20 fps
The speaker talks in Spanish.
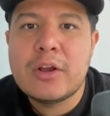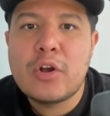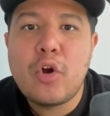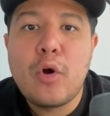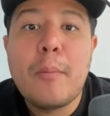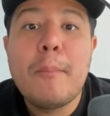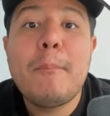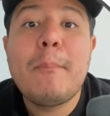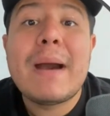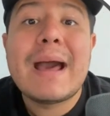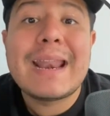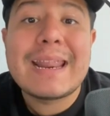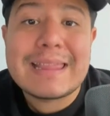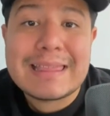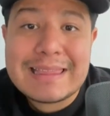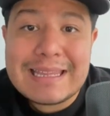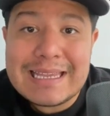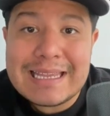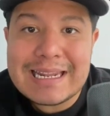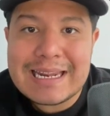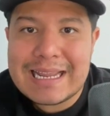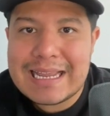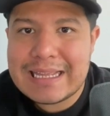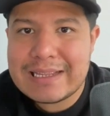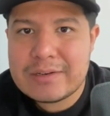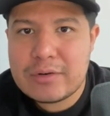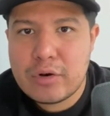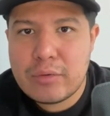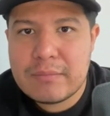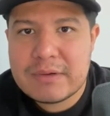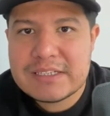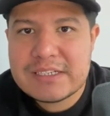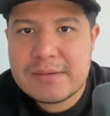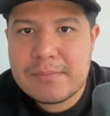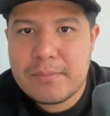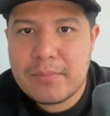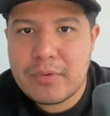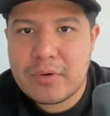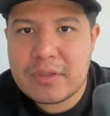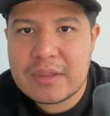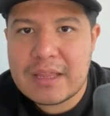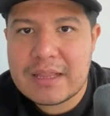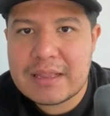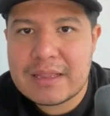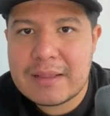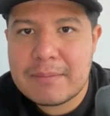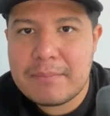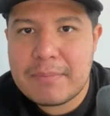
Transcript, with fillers: compartir, que es lo más importante,